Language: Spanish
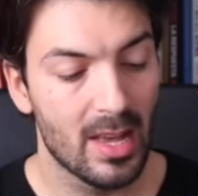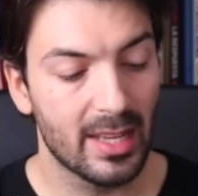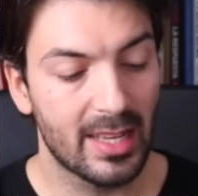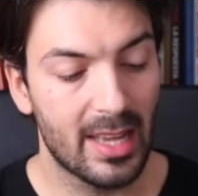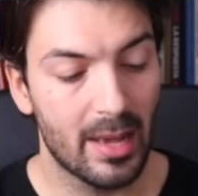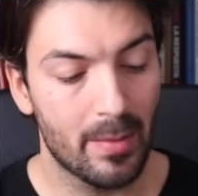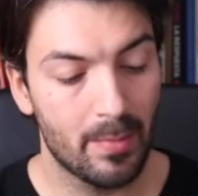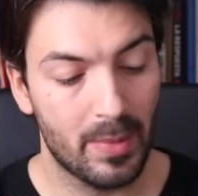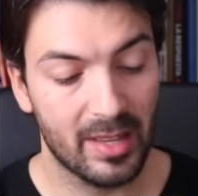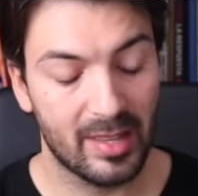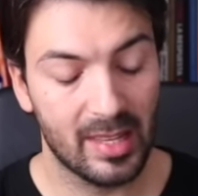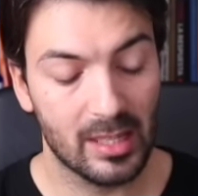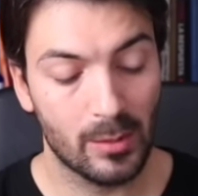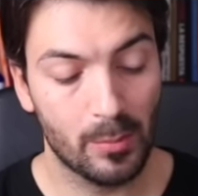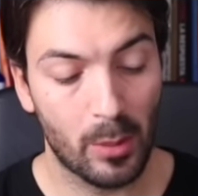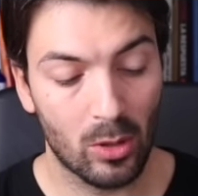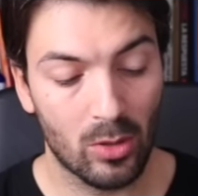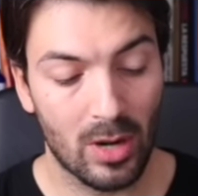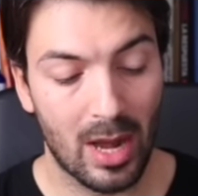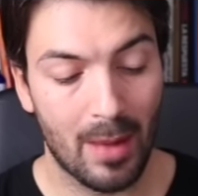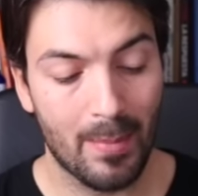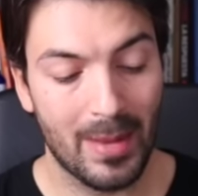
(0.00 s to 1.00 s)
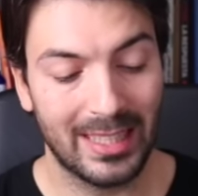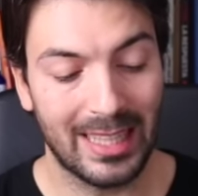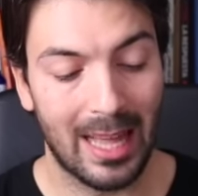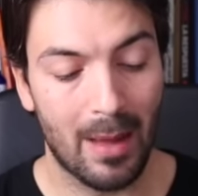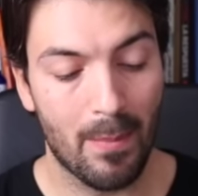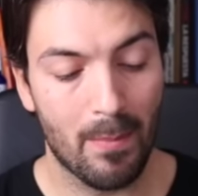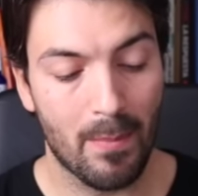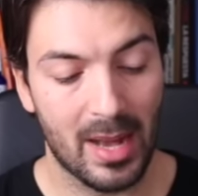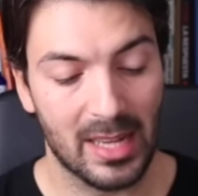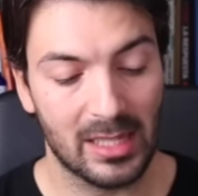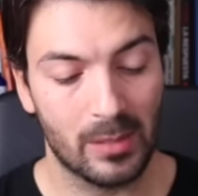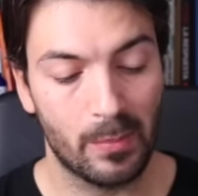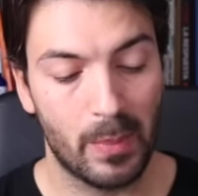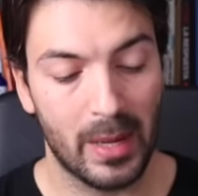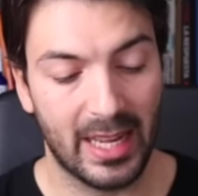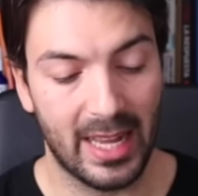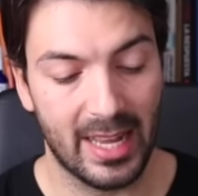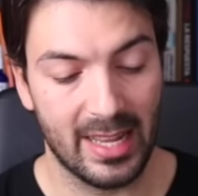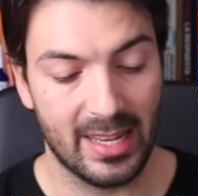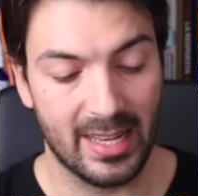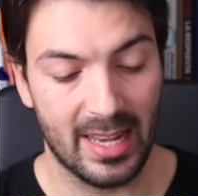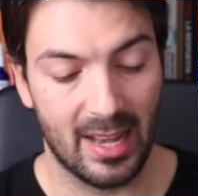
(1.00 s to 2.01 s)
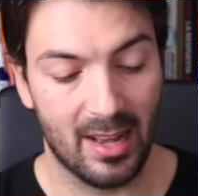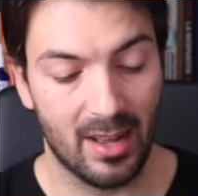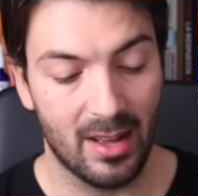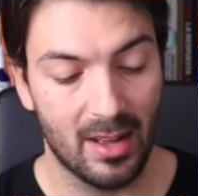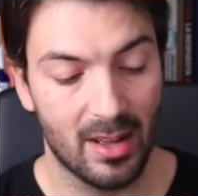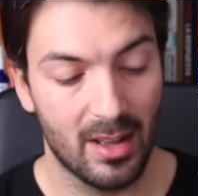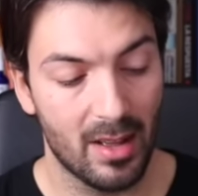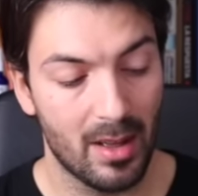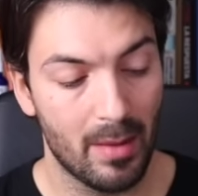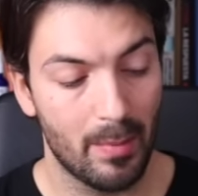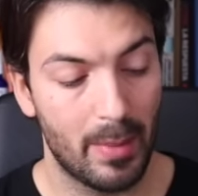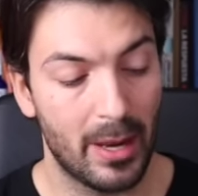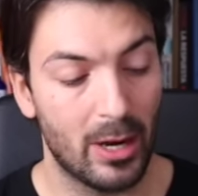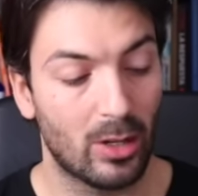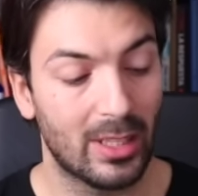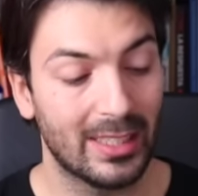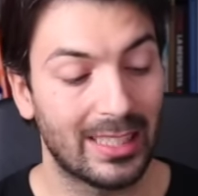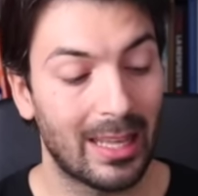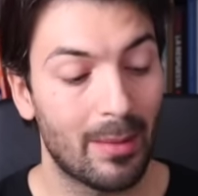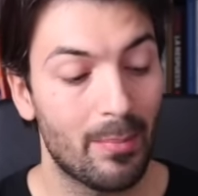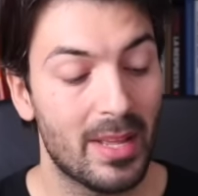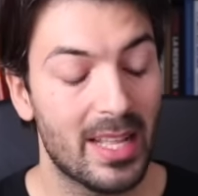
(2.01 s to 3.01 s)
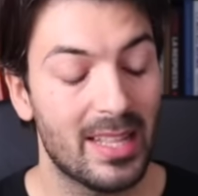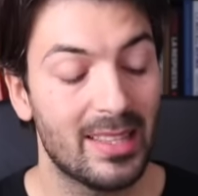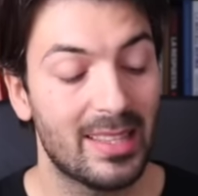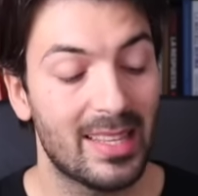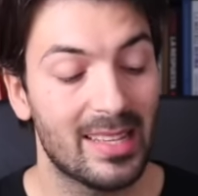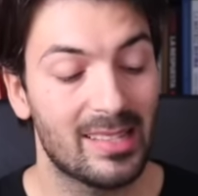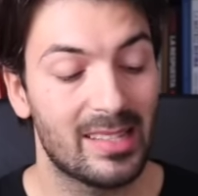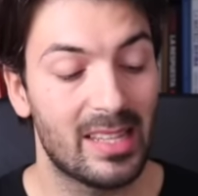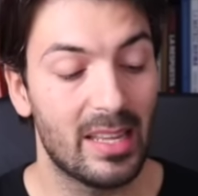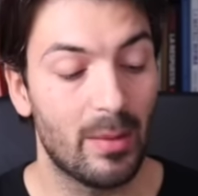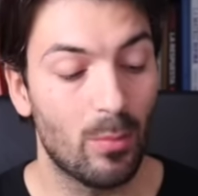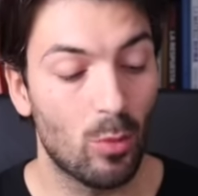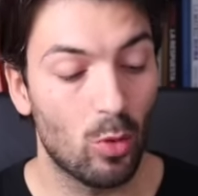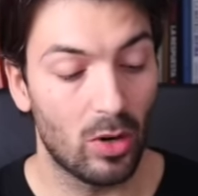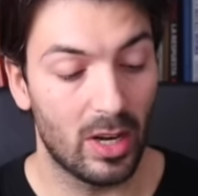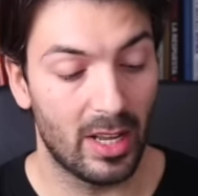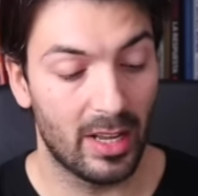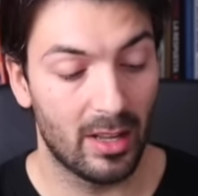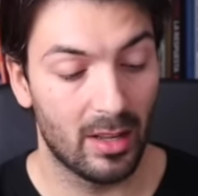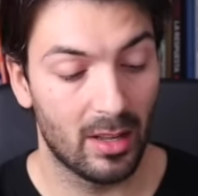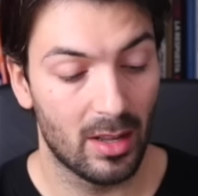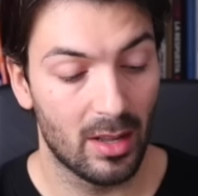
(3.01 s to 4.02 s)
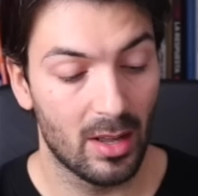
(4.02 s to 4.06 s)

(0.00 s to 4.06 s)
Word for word: Que empieces por una meta más pequeña, pero que también te estimule.